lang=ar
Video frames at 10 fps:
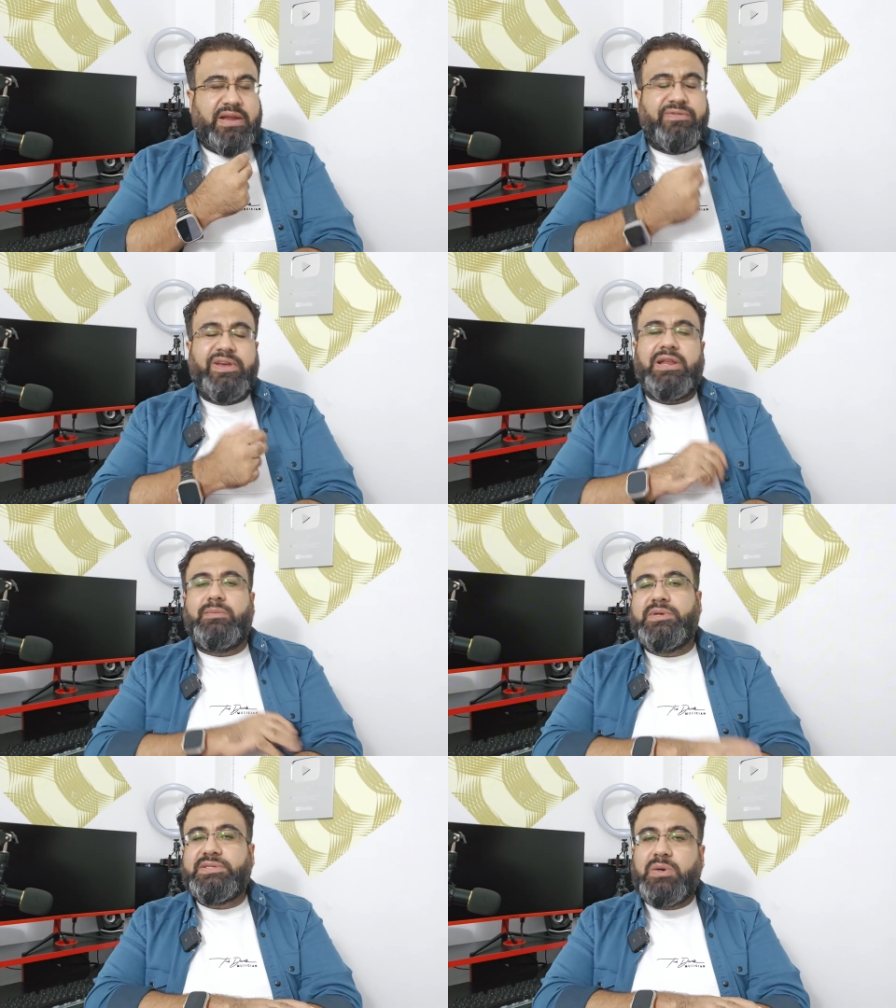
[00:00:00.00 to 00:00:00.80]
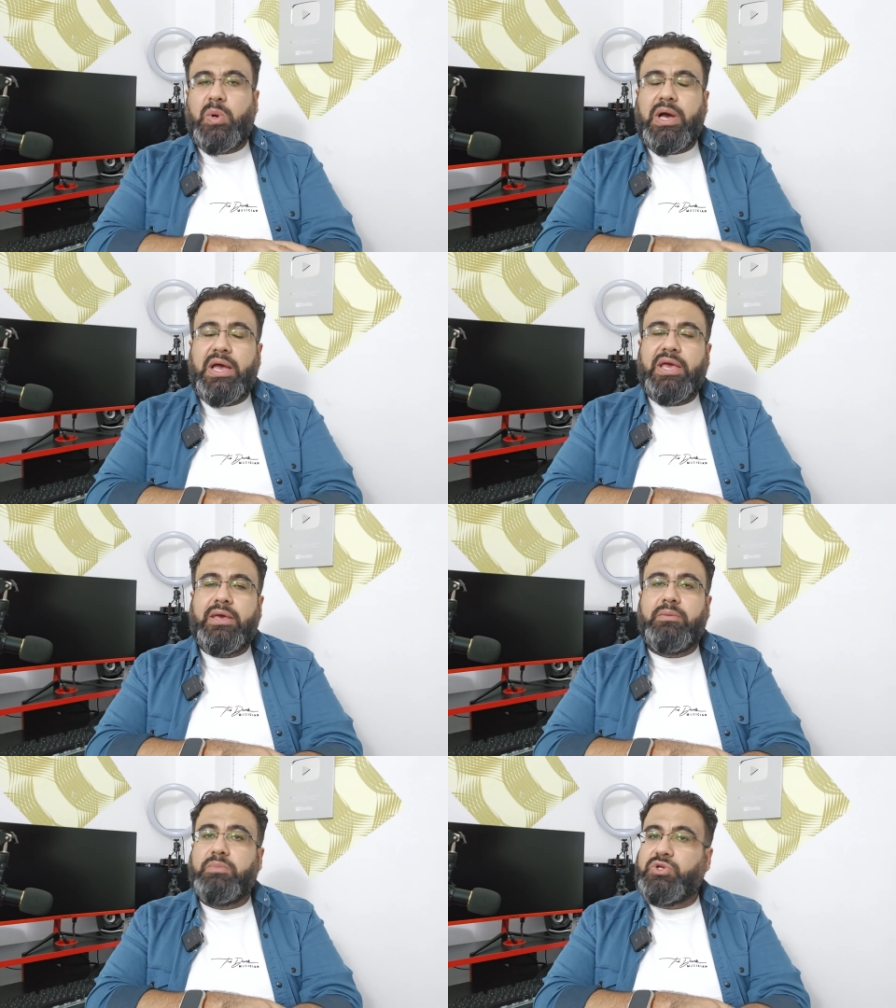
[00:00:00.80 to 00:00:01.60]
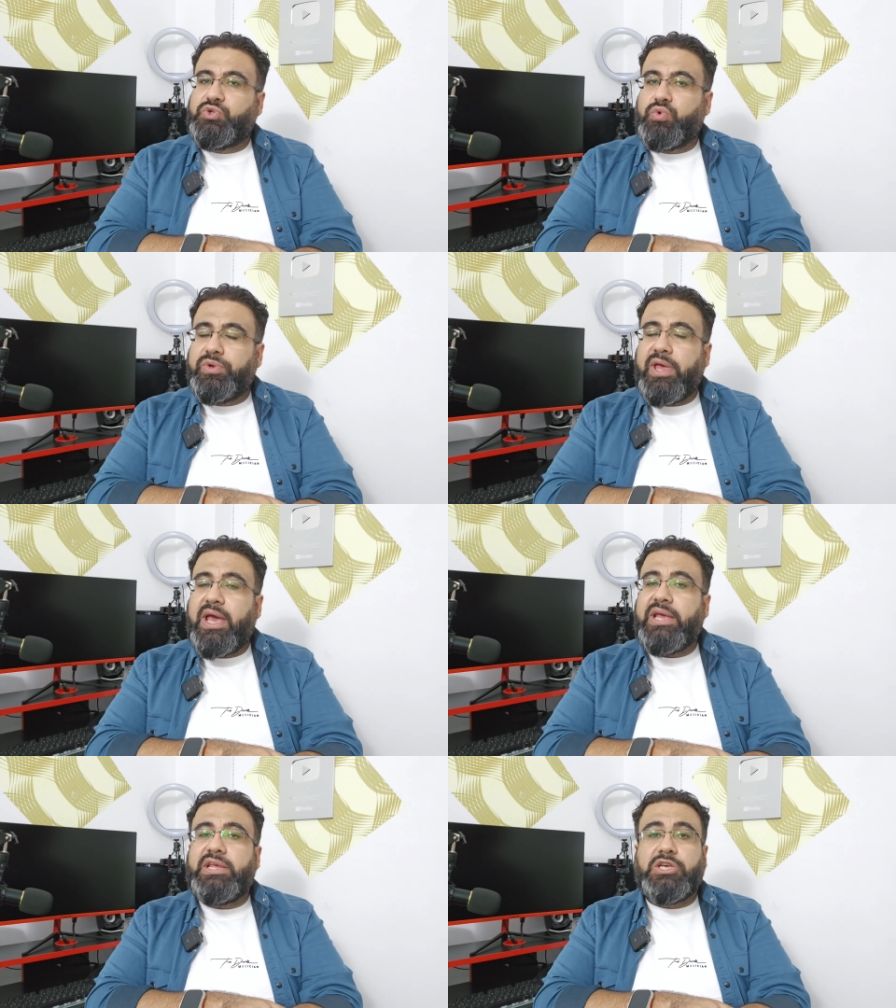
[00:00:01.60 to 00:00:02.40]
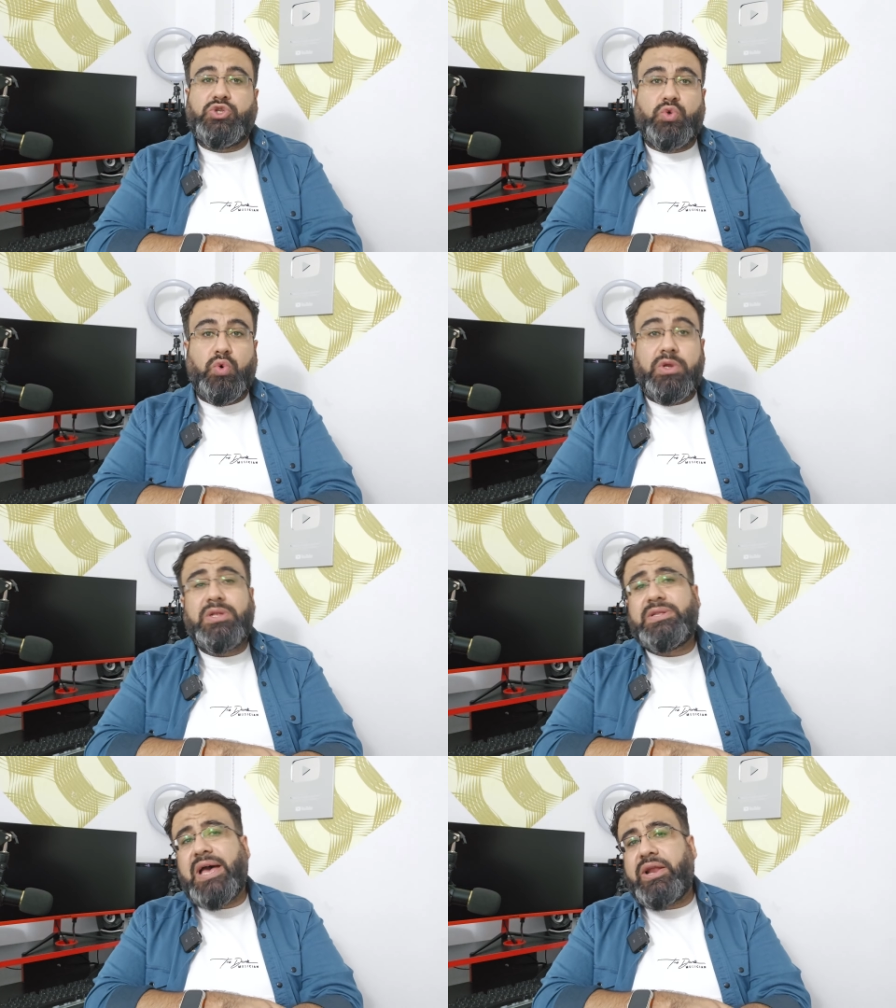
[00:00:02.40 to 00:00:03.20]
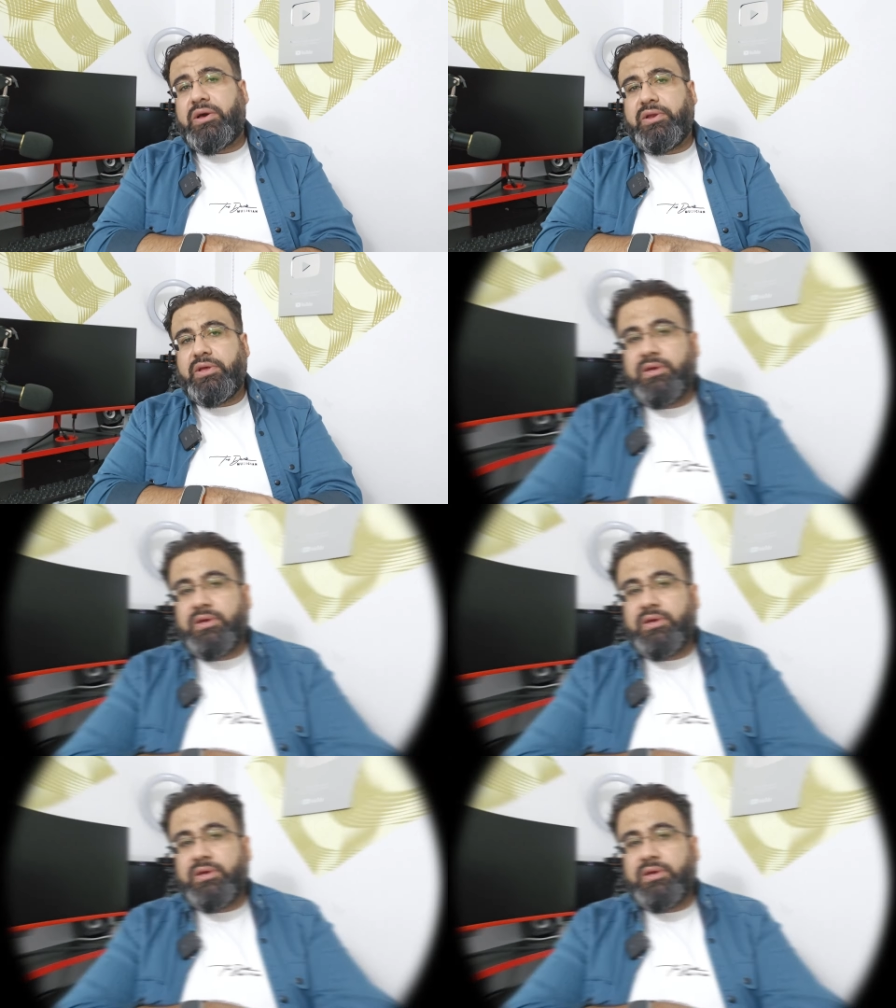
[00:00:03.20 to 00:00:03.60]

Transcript: رفيع المستوى من سوريا يزور طهران